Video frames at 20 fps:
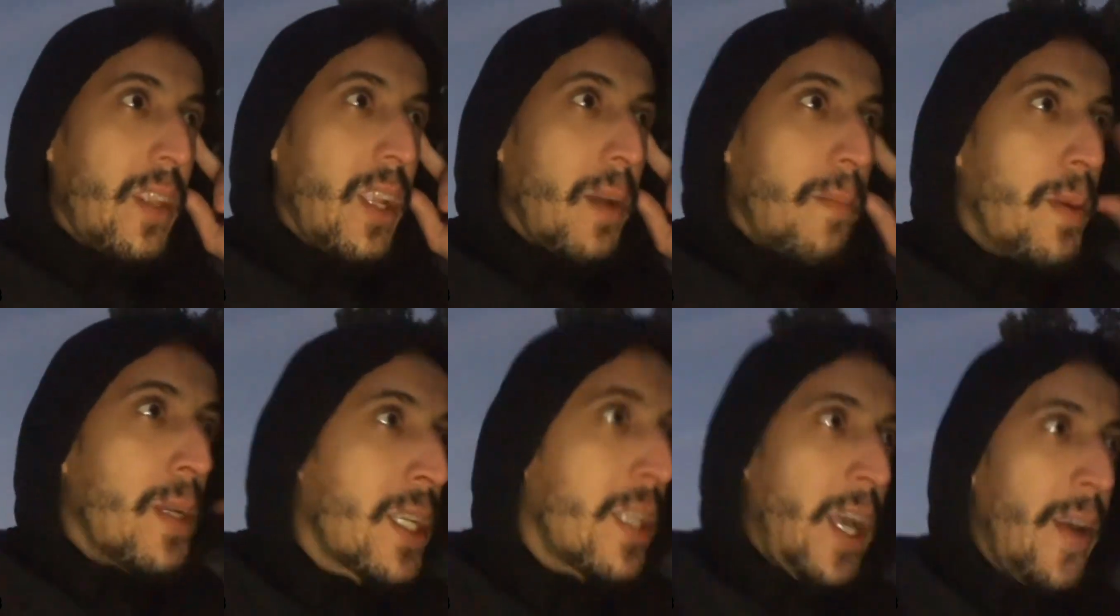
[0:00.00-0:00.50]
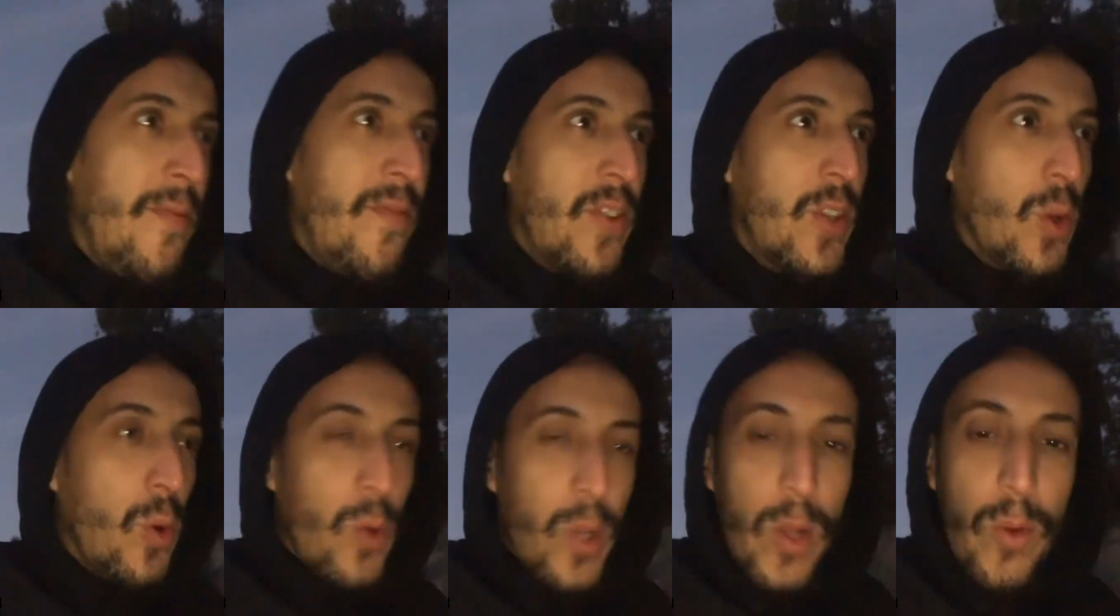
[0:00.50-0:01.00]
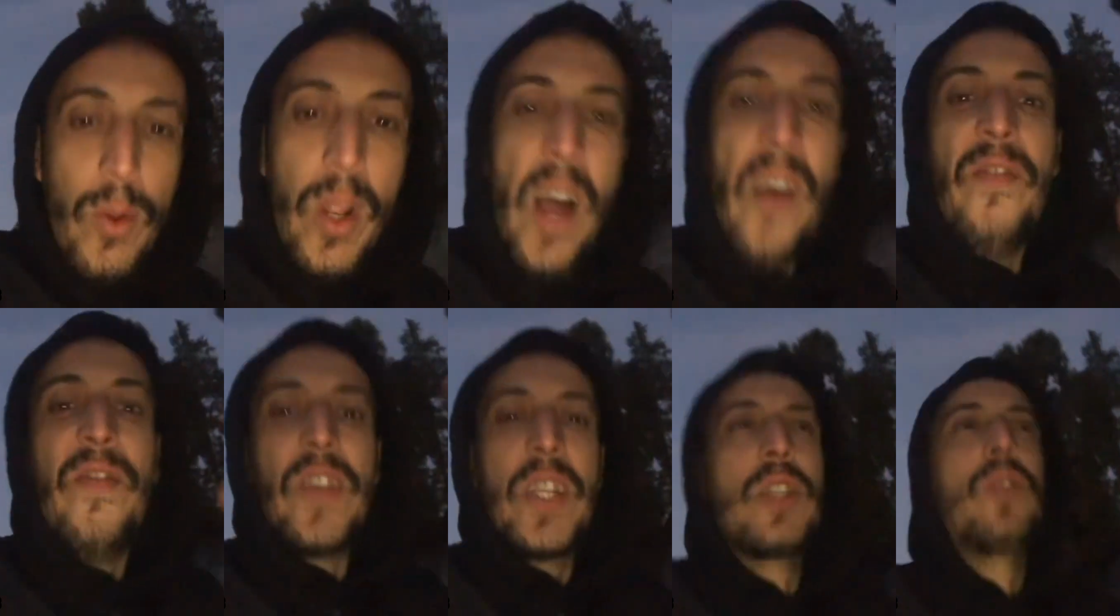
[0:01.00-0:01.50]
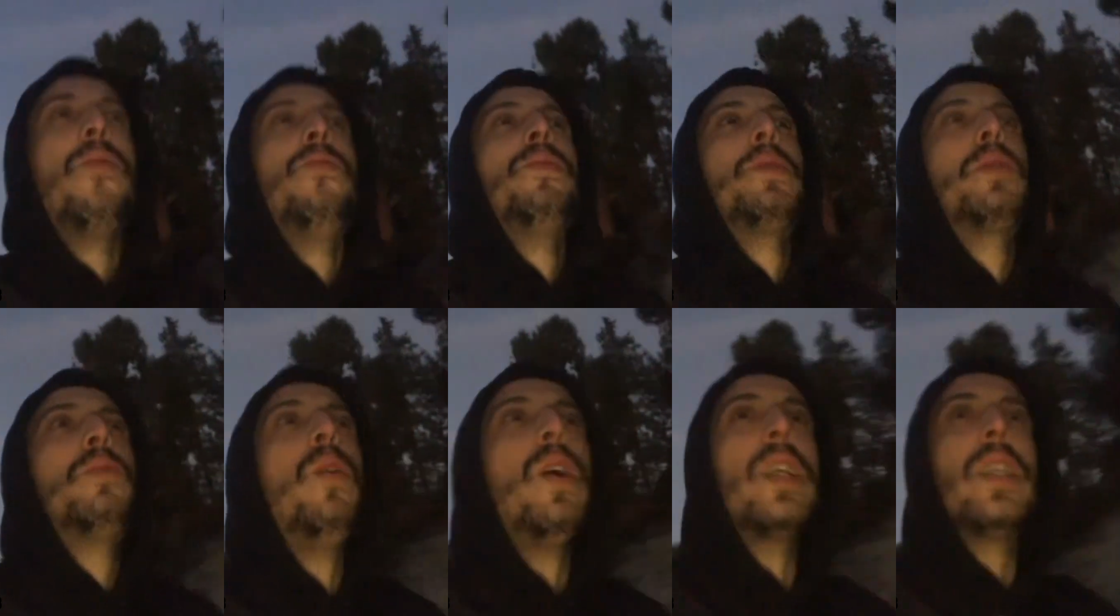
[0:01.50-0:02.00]
باش تحفزوني ونحفزكم في
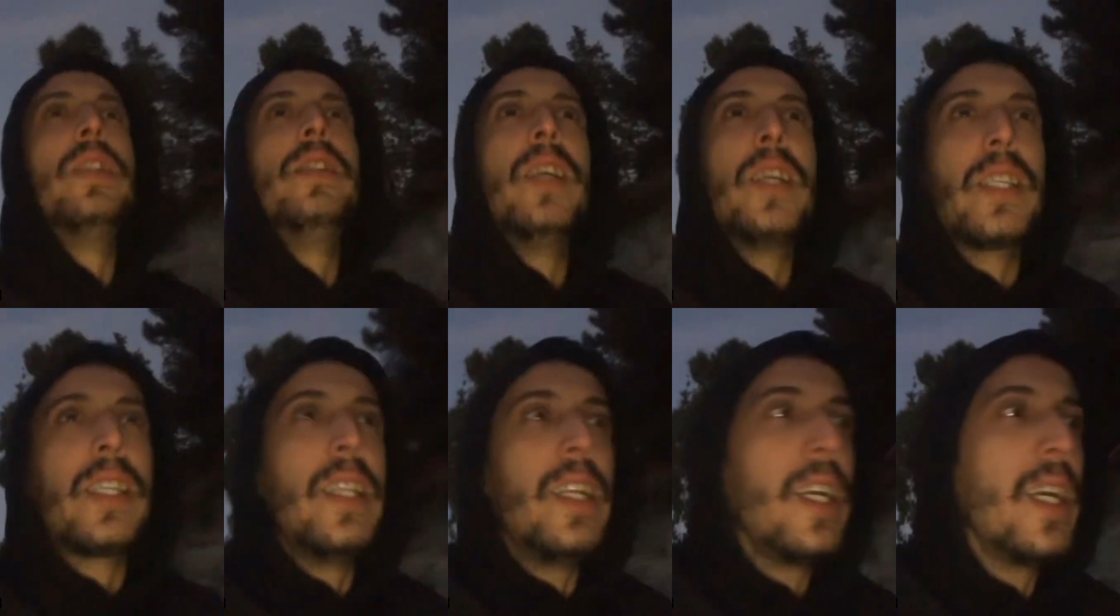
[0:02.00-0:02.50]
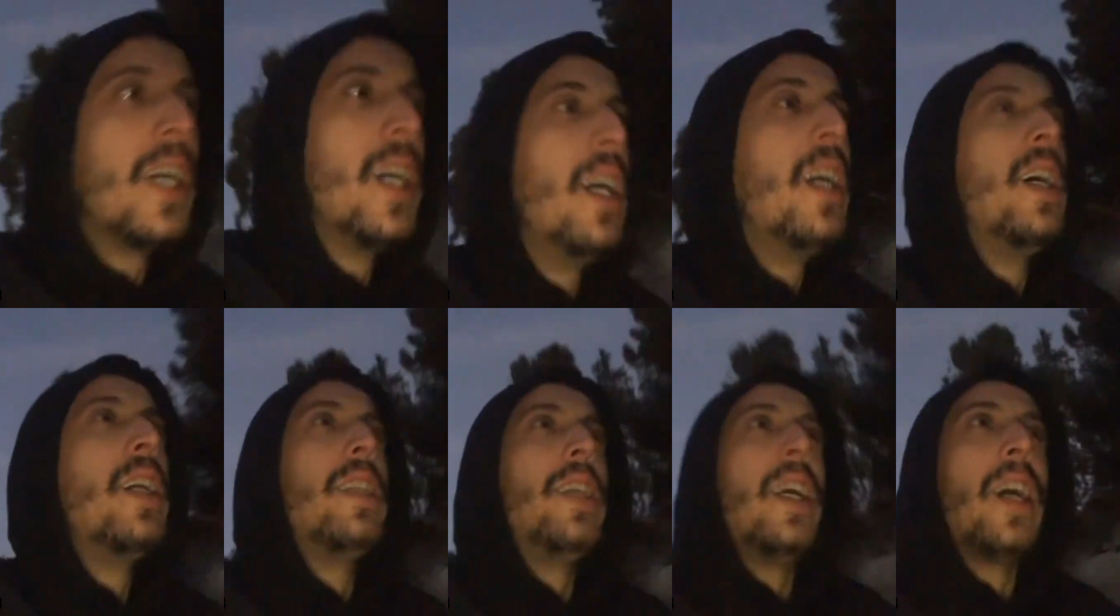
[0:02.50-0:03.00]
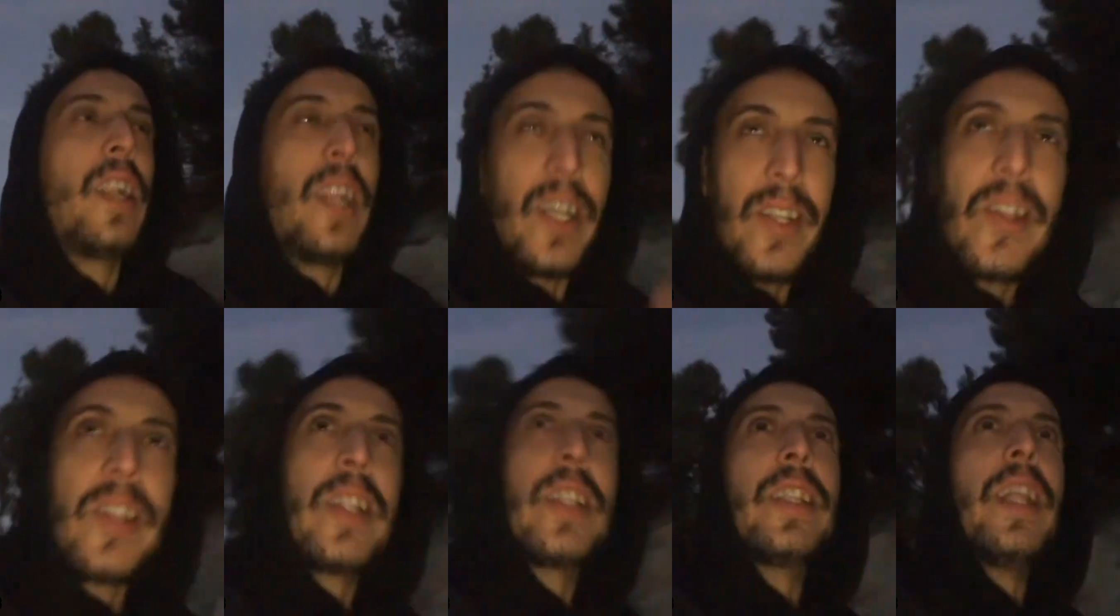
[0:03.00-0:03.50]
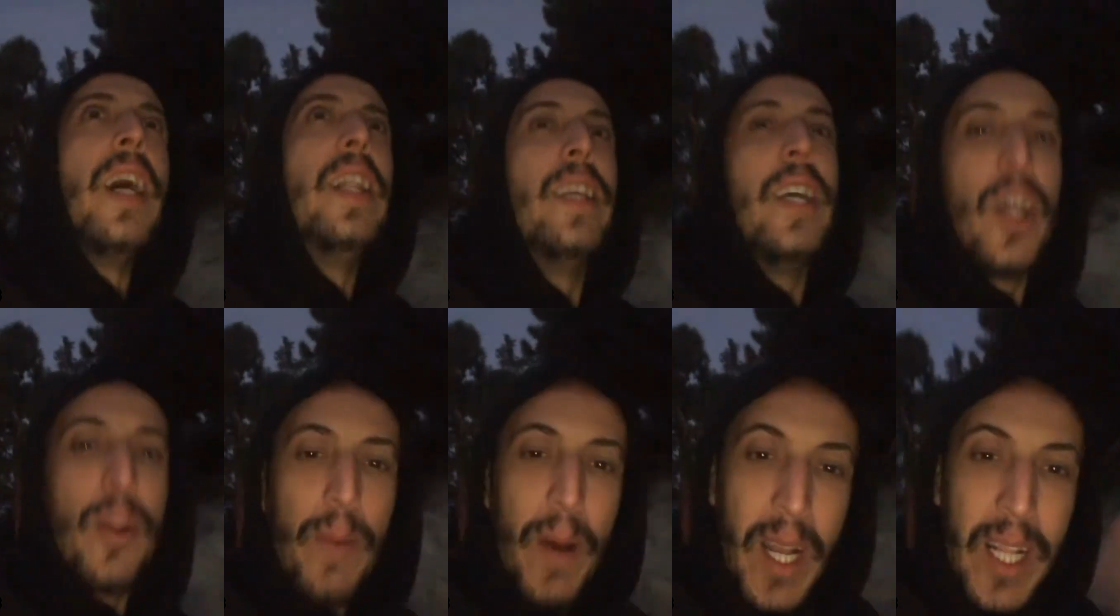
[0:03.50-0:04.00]
نفس الوقت الناس اللي حتى يلاه جات
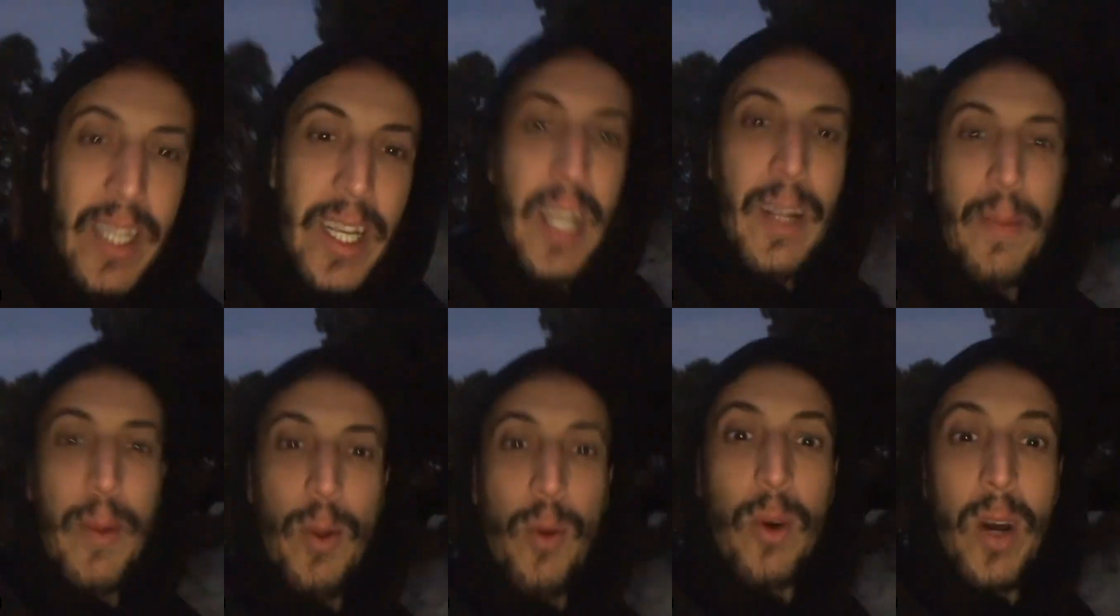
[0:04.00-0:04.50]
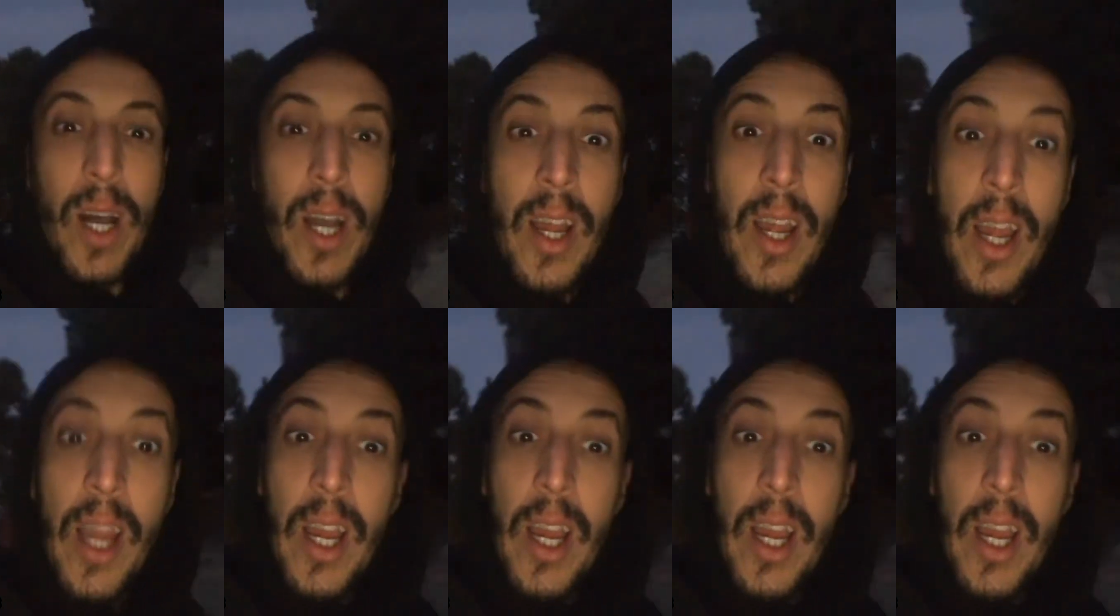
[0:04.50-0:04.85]
للطاليان باغا تعلم اللغه